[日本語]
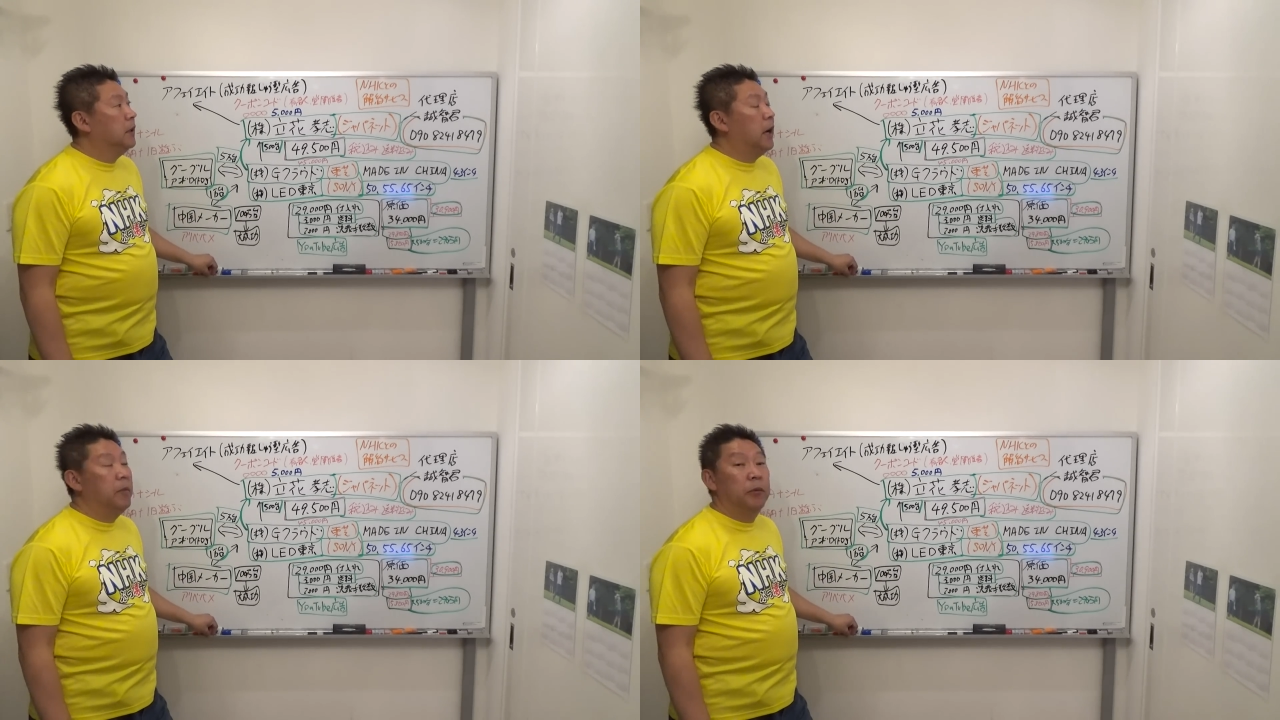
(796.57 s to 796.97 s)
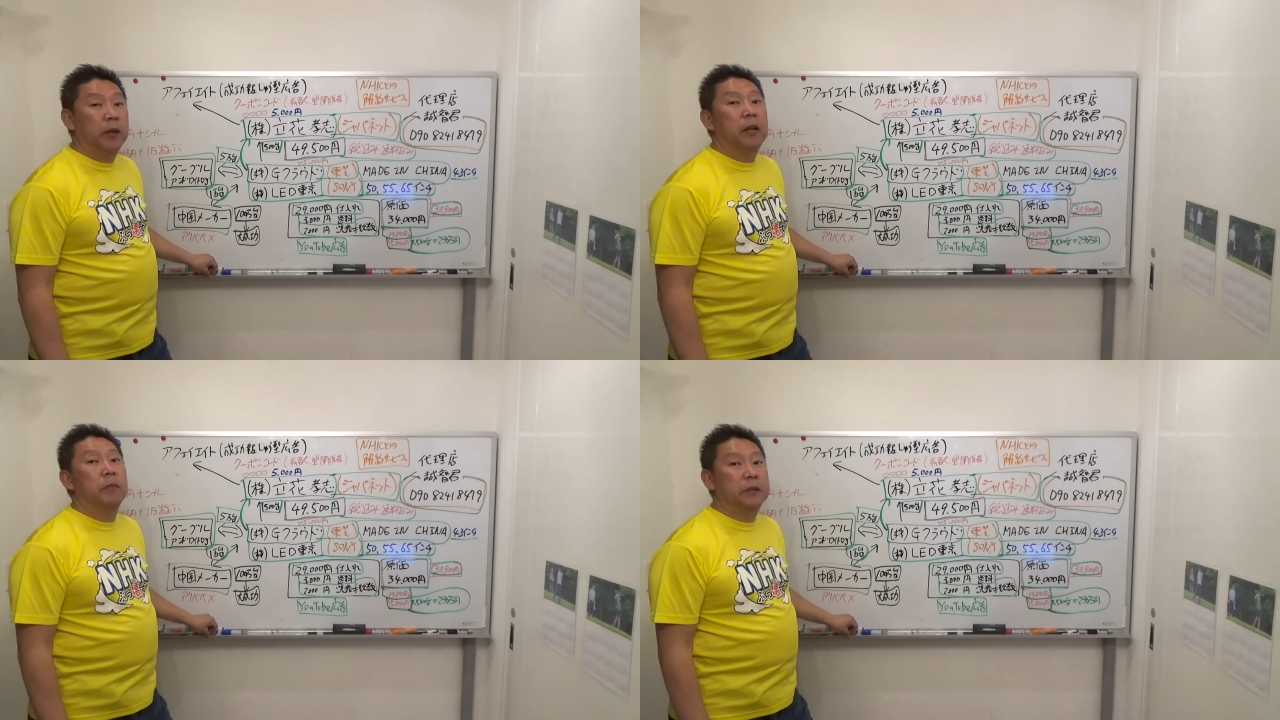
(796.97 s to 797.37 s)
買い物
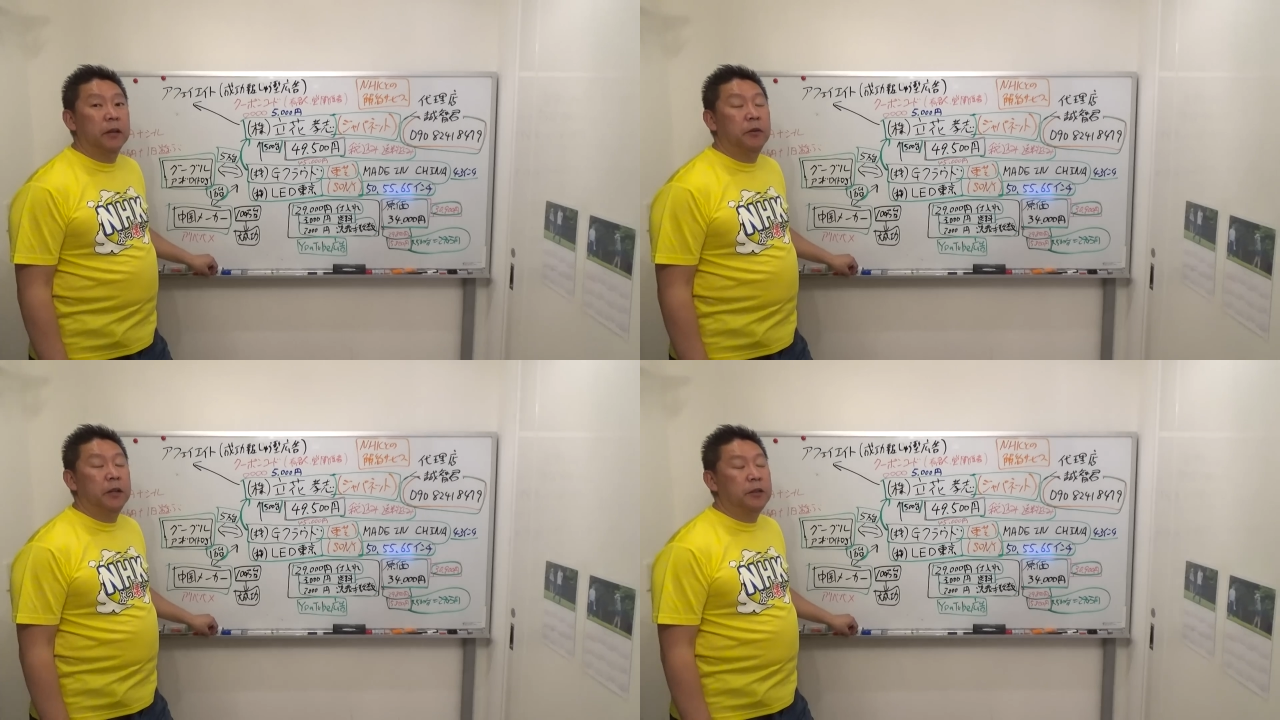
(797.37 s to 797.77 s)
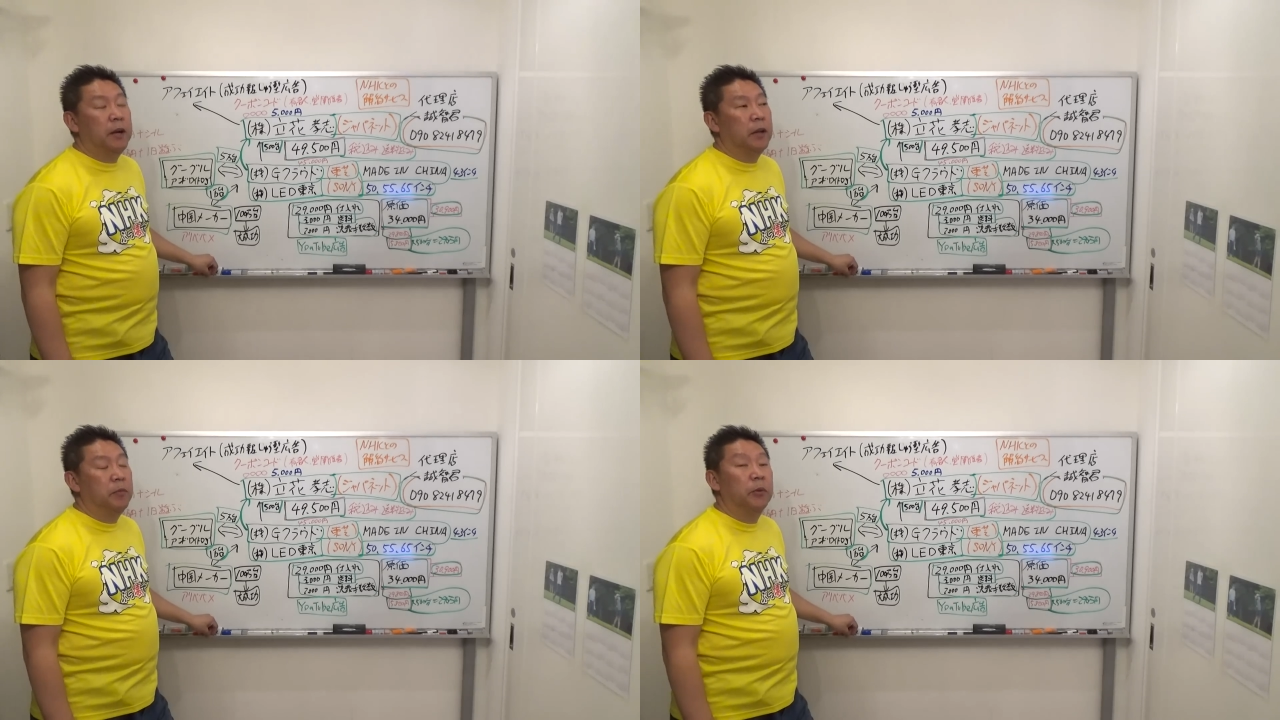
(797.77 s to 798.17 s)
できません。
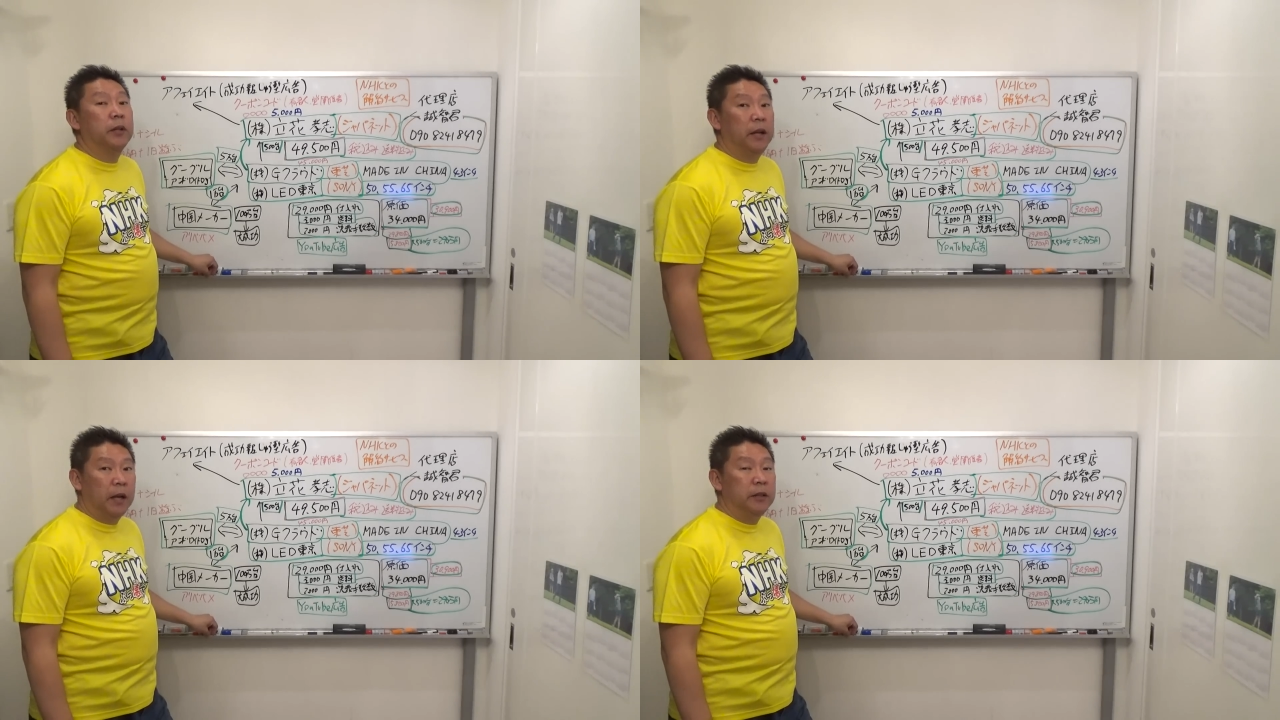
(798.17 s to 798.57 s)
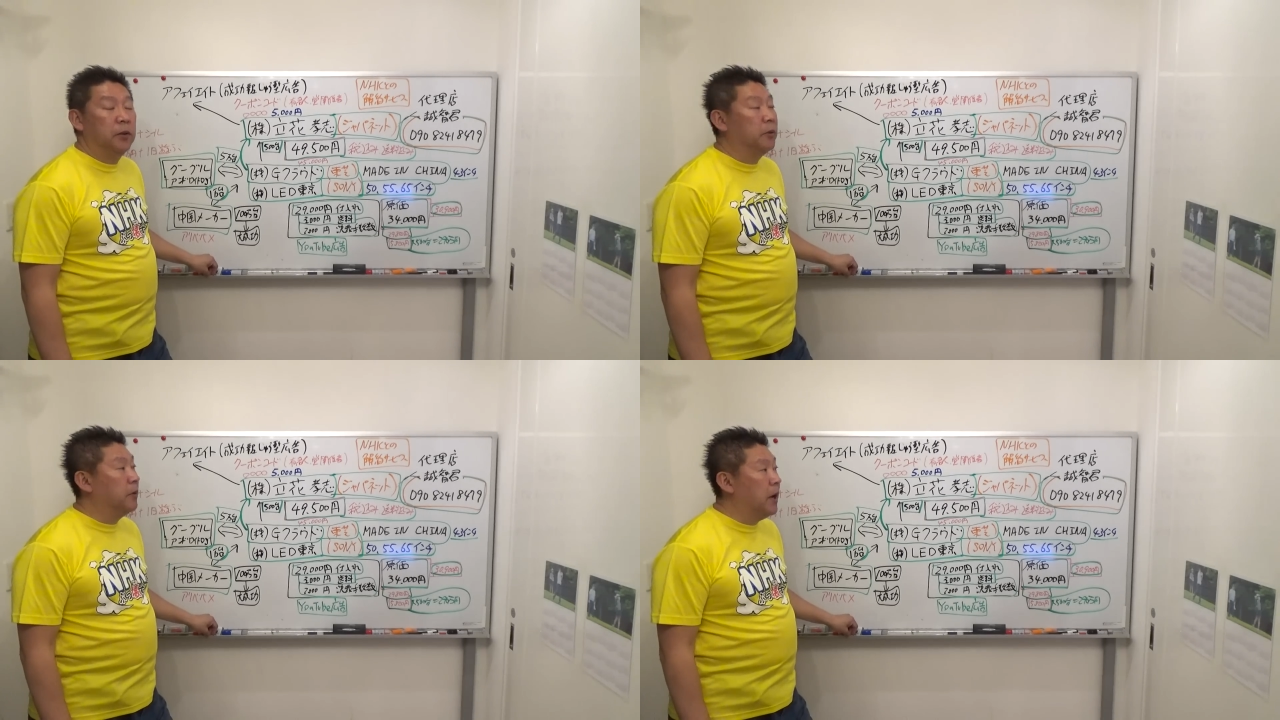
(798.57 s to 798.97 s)
クレジットカード持ってない
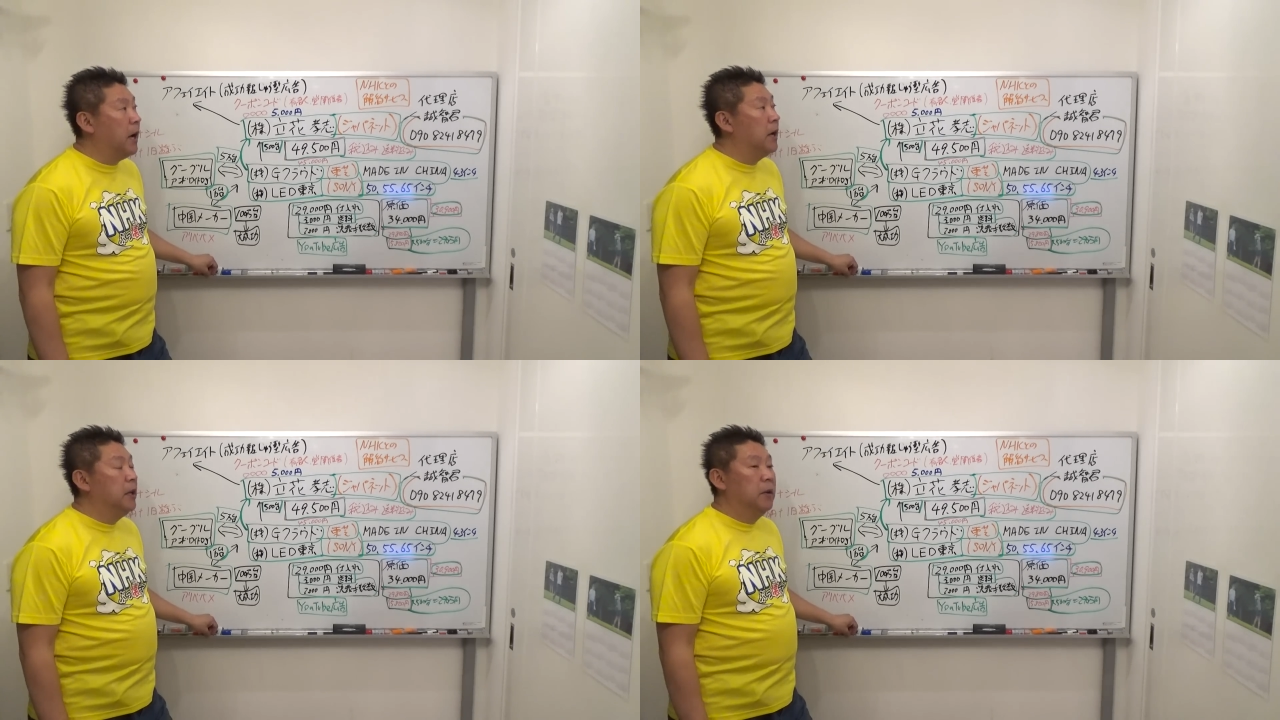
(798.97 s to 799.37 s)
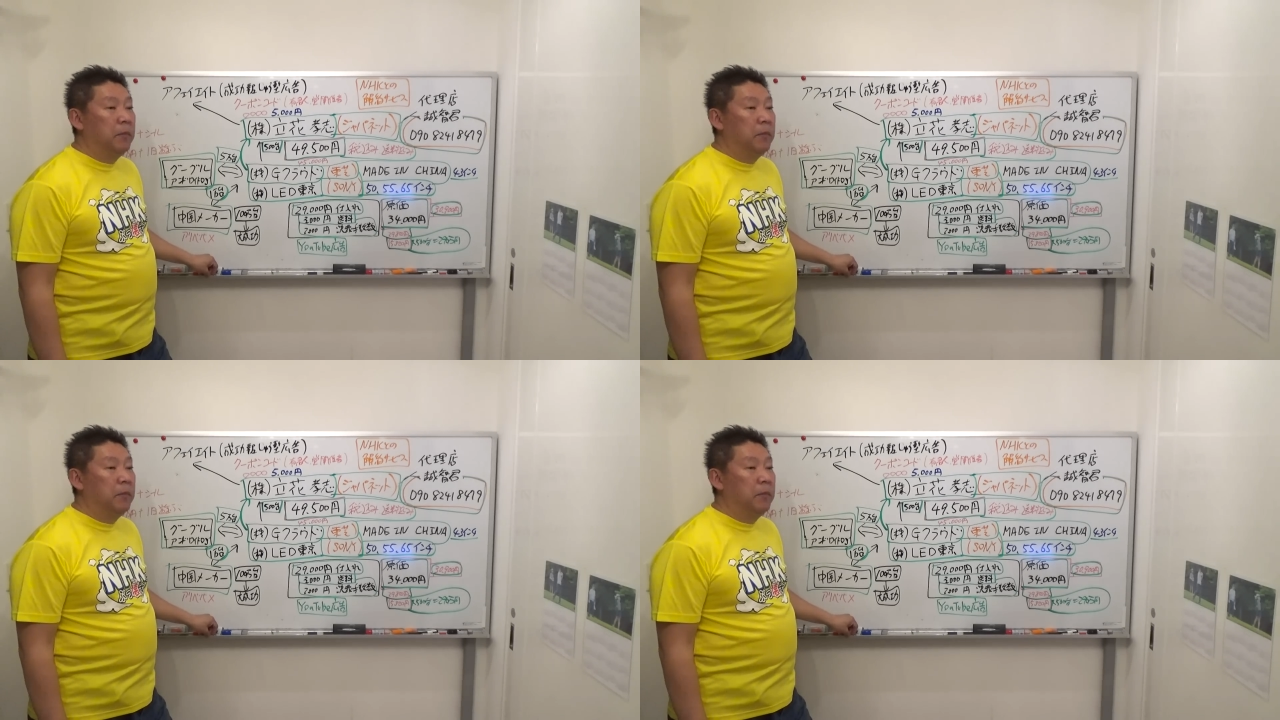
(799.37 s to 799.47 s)
人とか、